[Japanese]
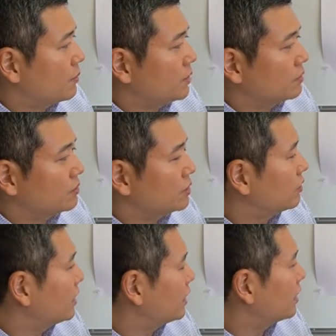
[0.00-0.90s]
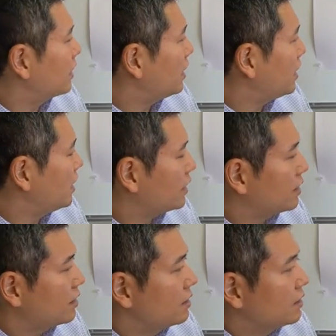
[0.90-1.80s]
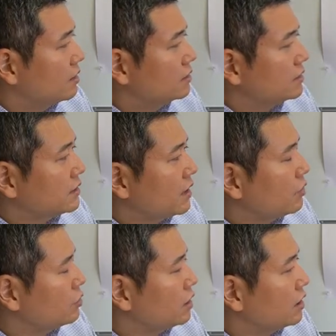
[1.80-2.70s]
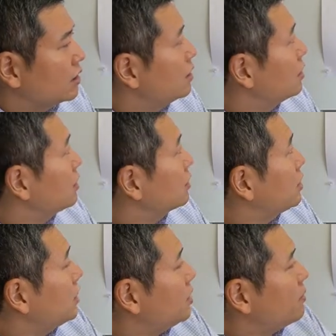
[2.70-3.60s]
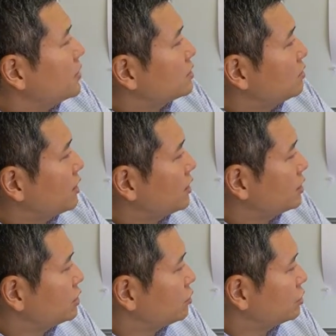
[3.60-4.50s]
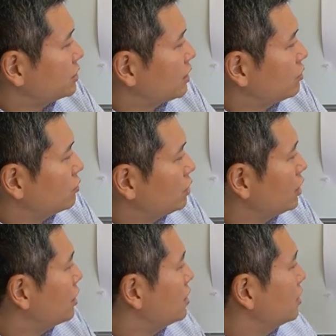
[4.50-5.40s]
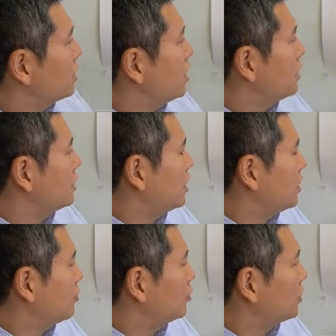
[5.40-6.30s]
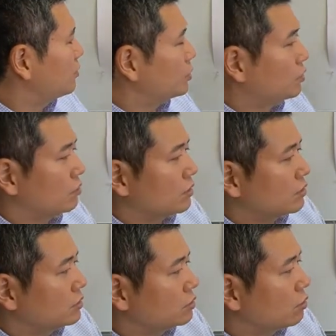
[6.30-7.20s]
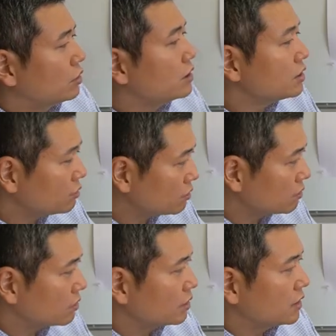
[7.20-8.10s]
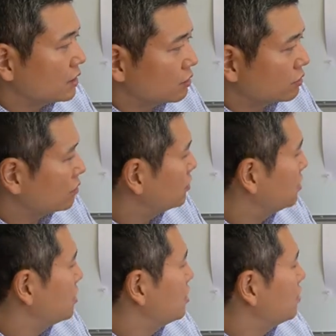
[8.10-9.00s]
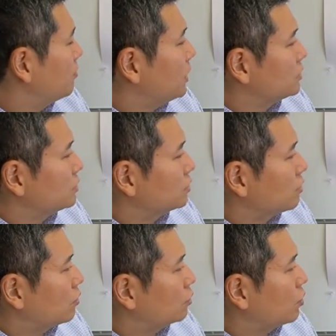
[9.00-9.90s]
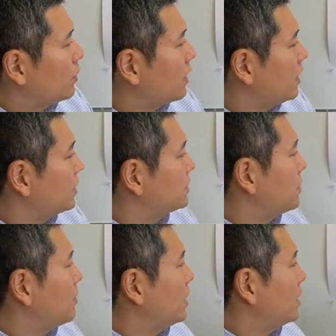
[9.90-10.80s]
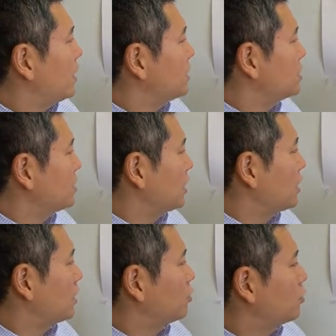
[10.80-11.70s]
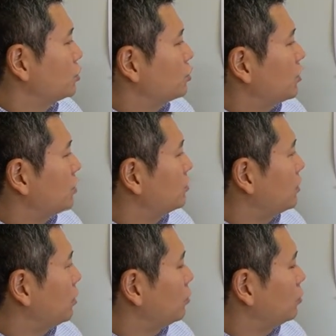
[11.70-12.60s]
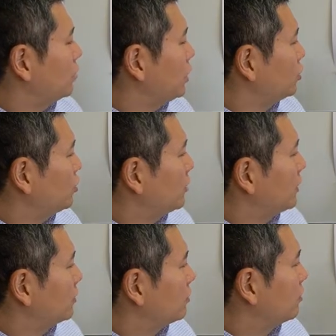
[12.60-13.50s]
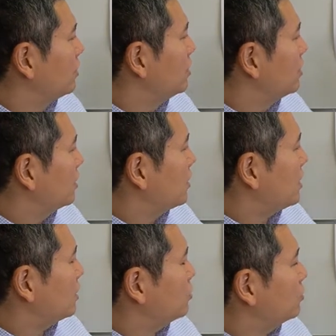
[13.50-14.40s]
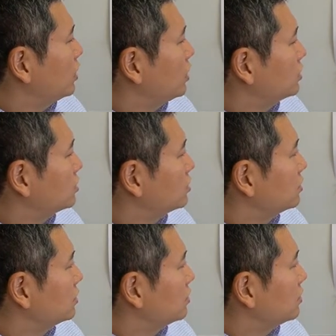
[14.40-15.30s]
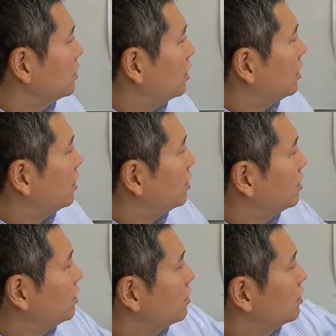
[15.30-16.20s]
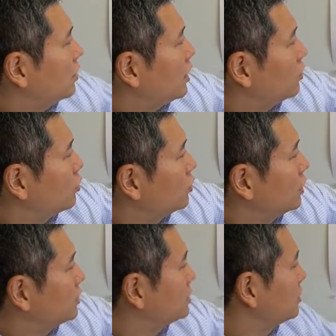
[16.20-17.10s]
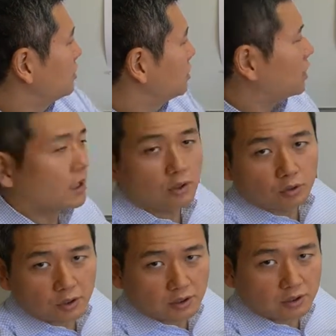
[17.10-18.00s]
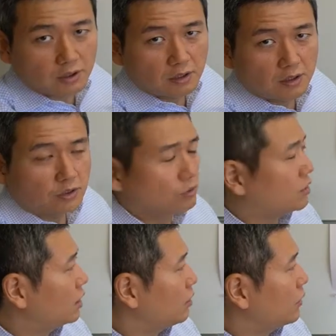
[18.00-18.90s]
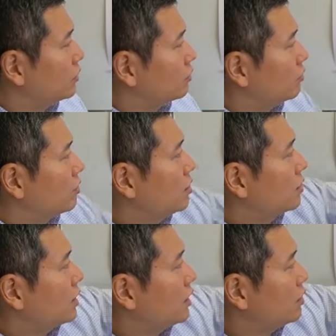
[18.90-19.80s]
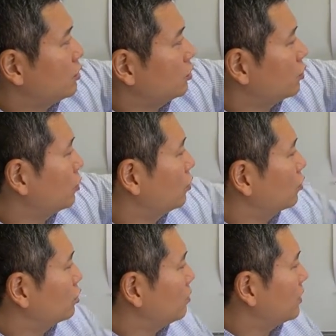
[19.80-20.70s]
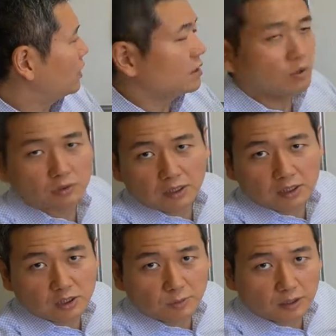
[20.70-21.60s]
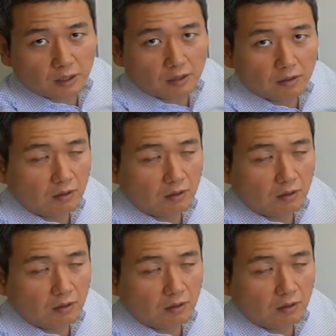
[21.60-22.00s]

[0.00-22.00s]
パンダ君いいよね。はい。じゃあ最後に、刑罰の話をしているのに、刑でないものをやりましょう。それっているいる。まず、言葉からして紛らわしいからやっておく必要がある。なるほど。て読むの、パンダ君。過料です。あら。過料です。過料です。そうだね、パンダ君。過料という言葉が2個出てきてしまった。